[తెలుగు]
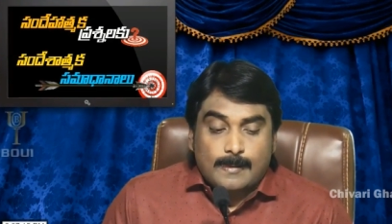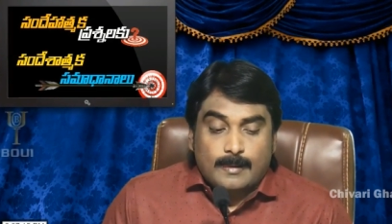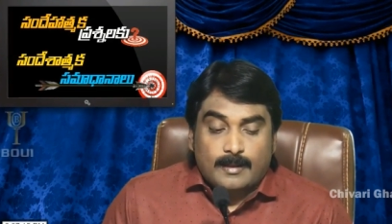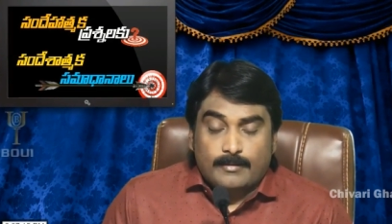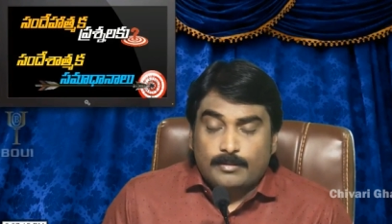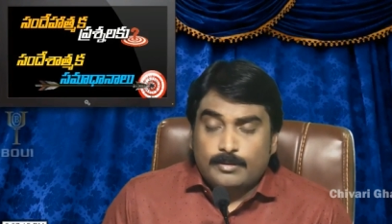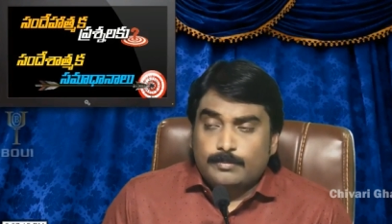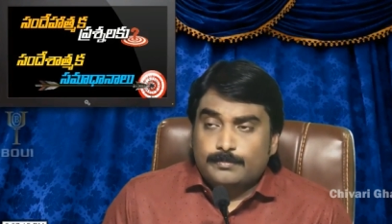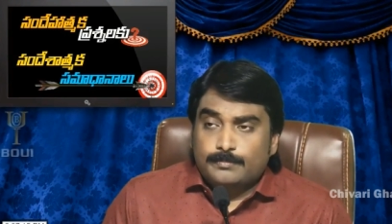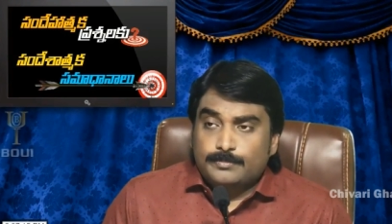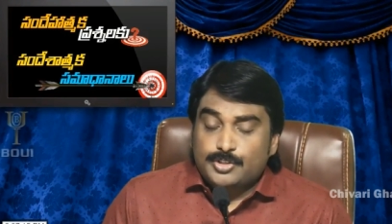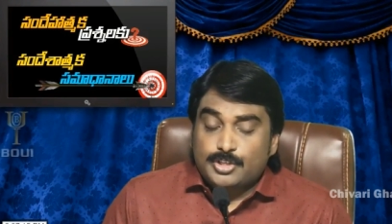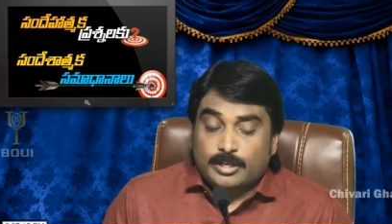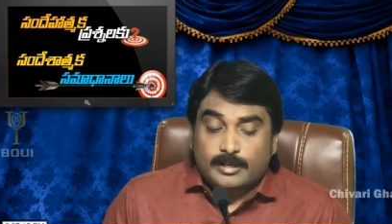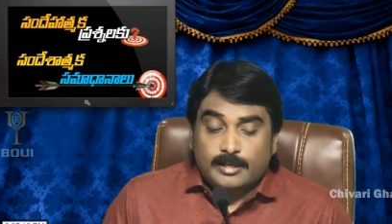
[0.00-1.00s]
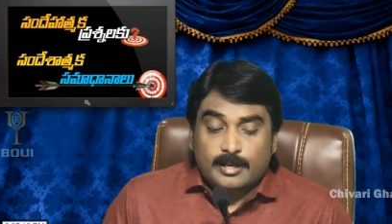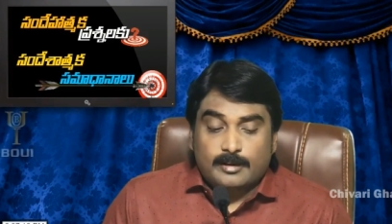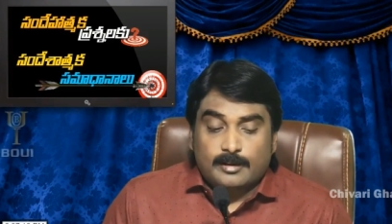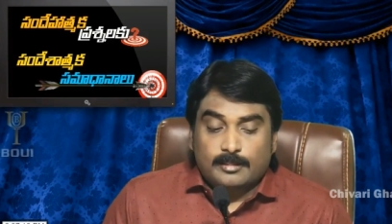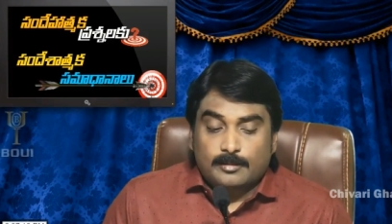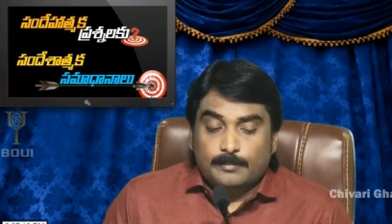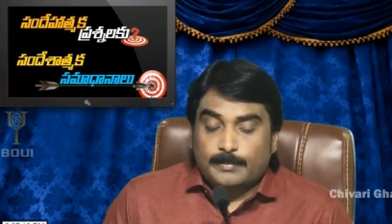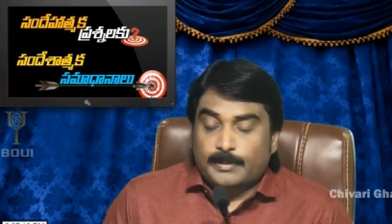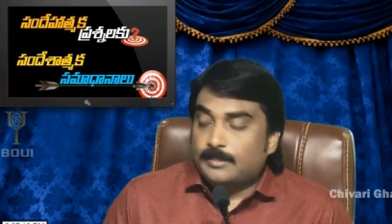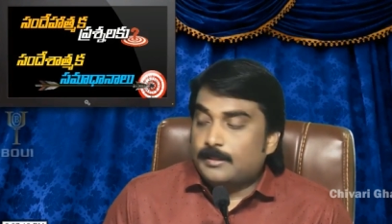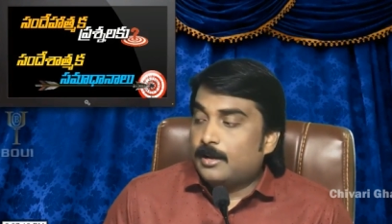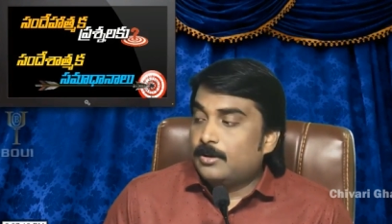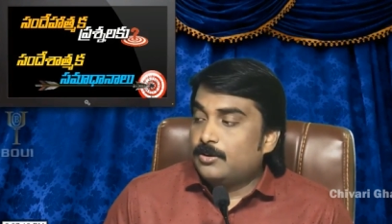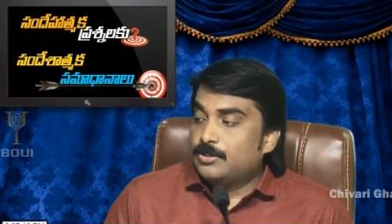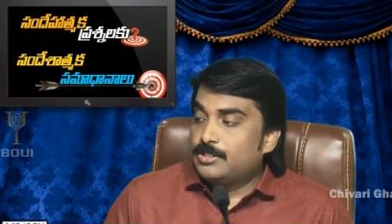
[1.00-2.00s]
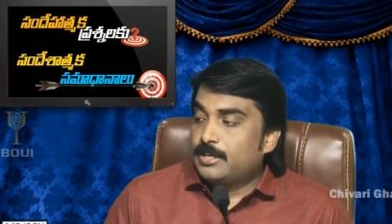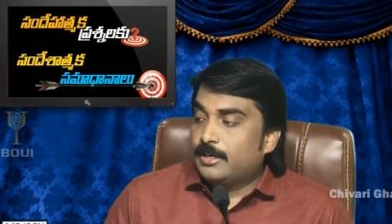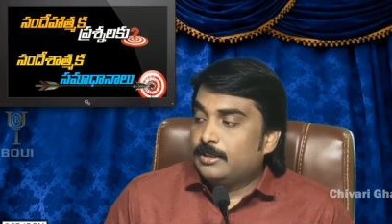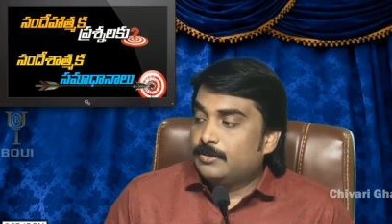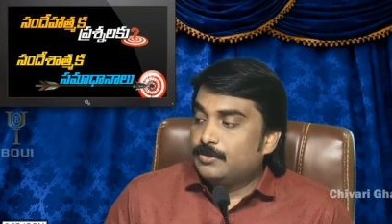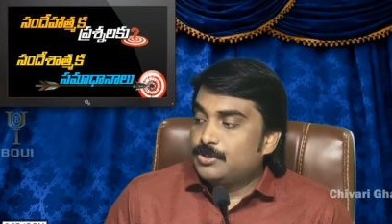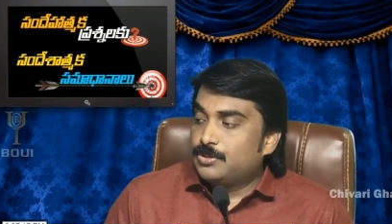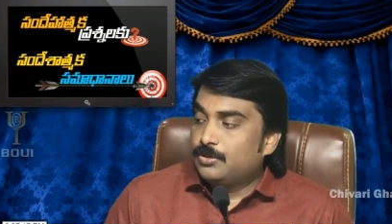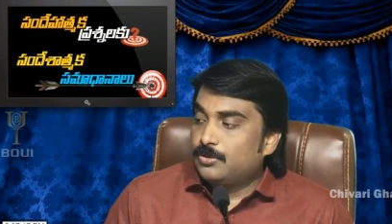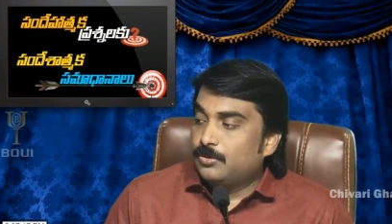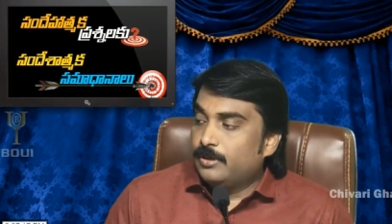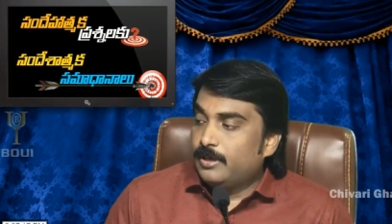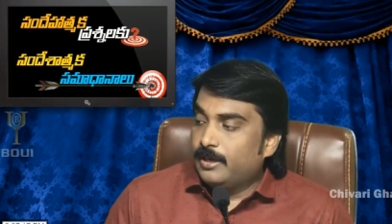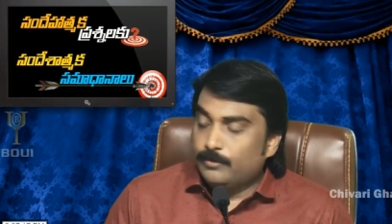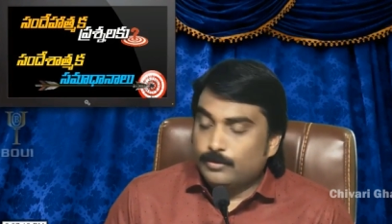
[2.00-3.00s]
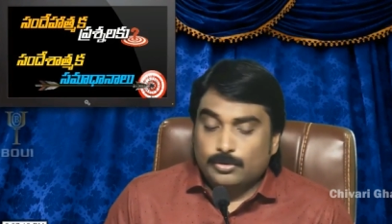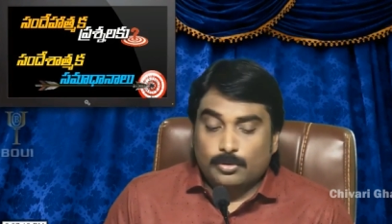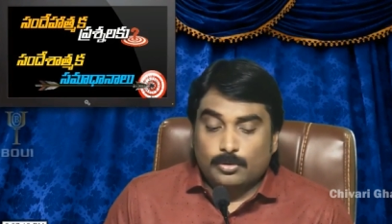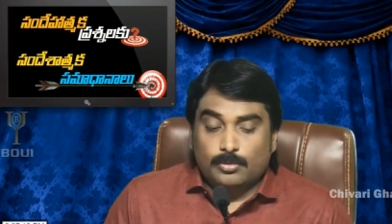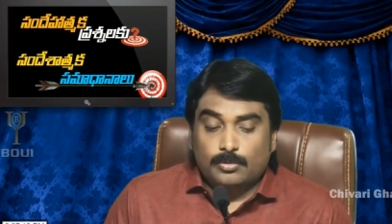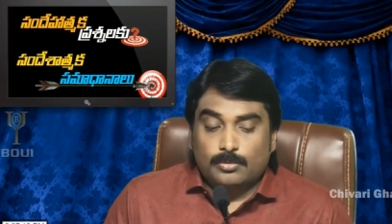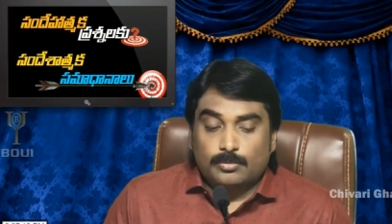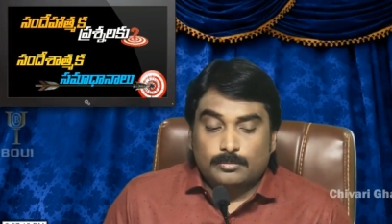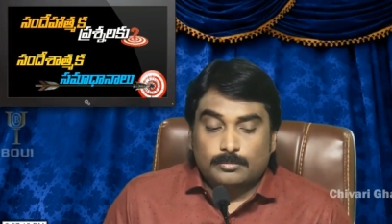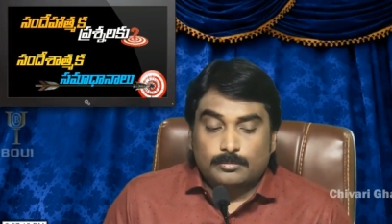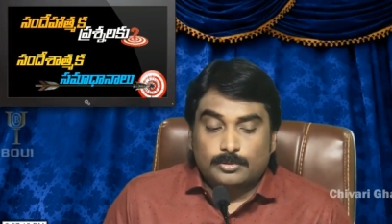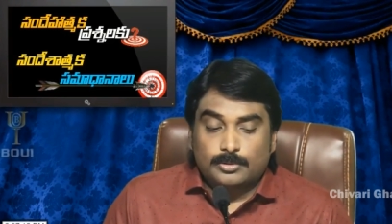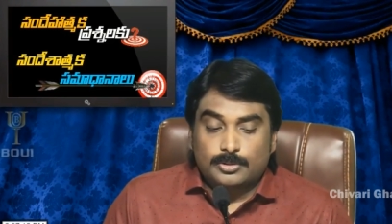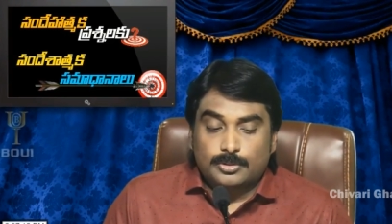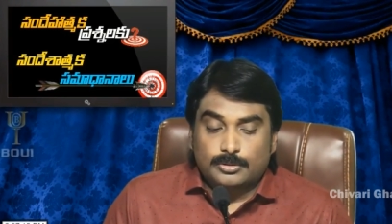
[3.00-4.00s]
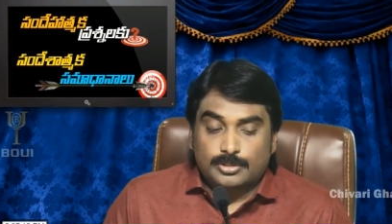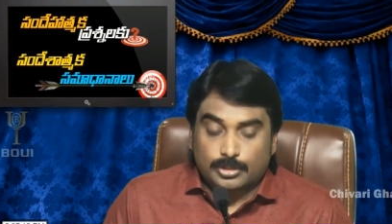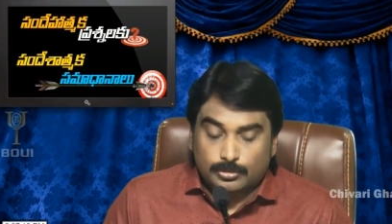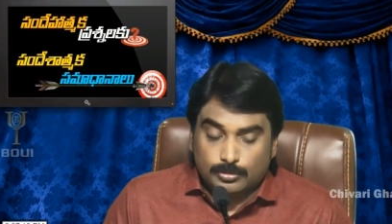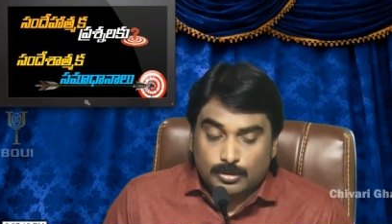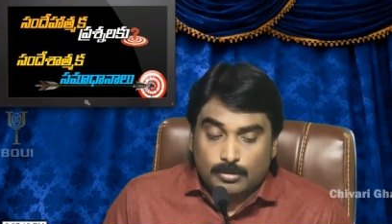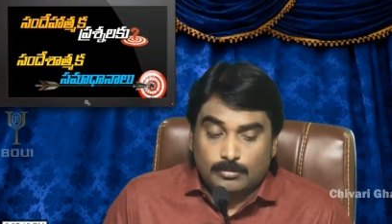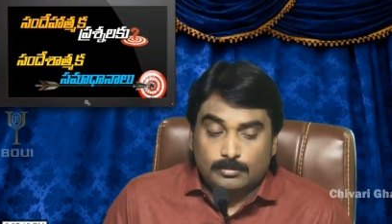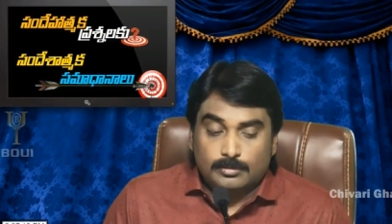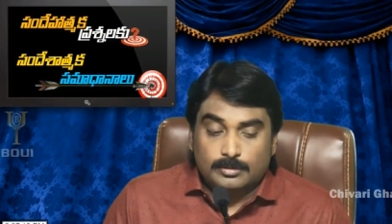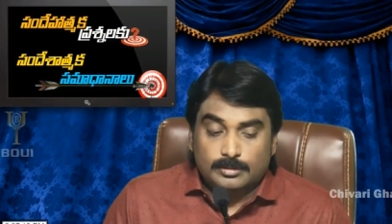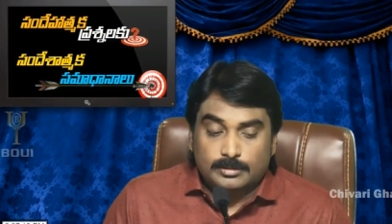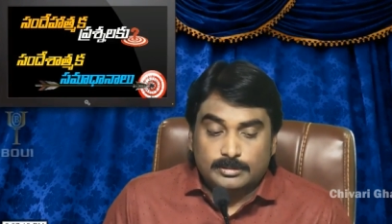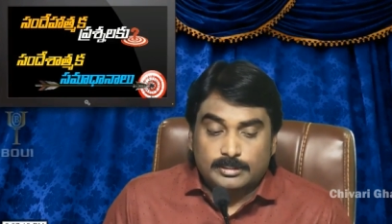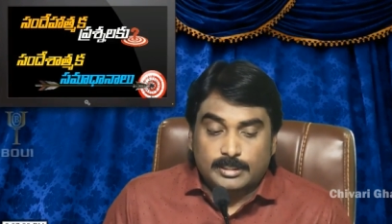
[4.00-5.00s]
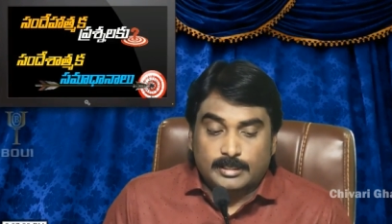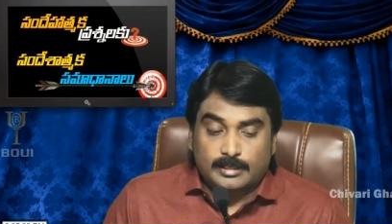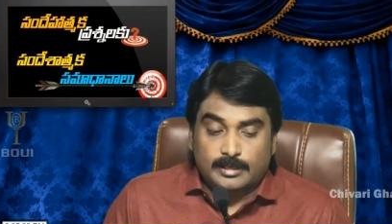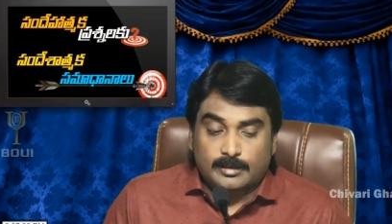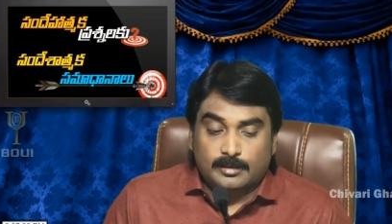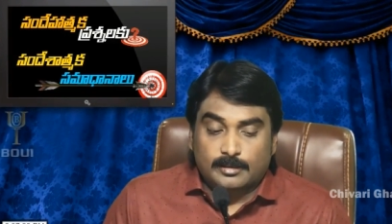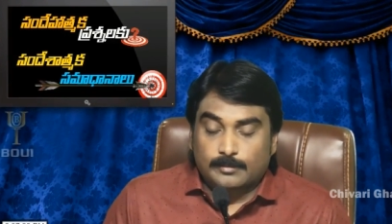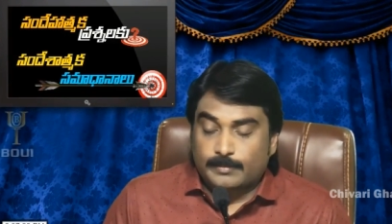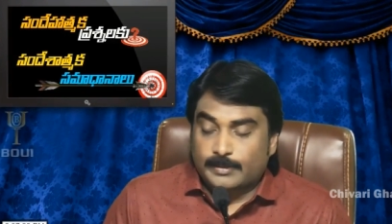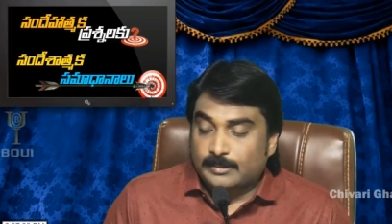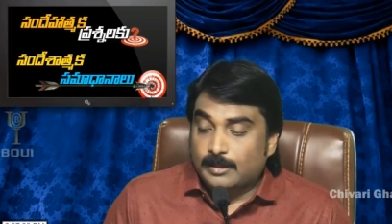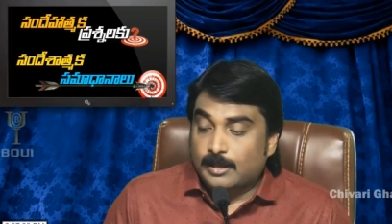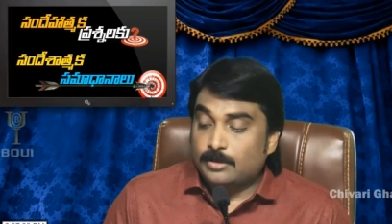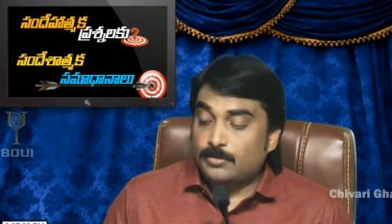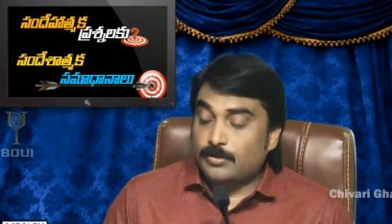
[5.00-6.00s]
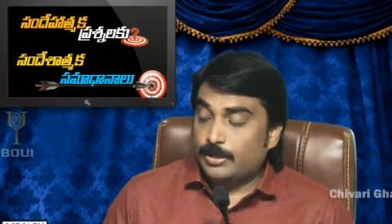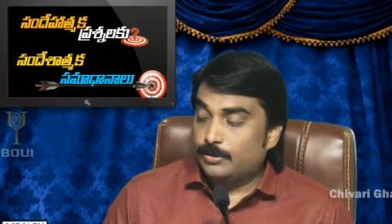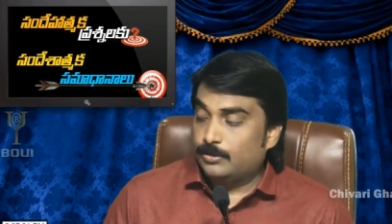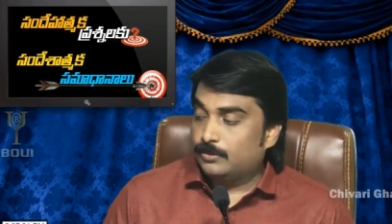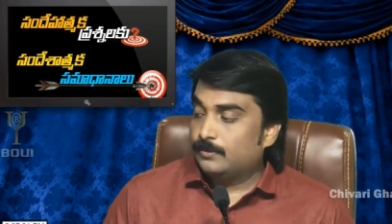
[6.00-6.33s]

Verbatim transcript: ఏమండి జకరియా గ్రంథం పద్నాలుగో అధ్యాయం ఐదో వచనంలో ఏముందో ముందు చదువుదాం జకరియ గ్రంథం పద్నాలుగు ఐదు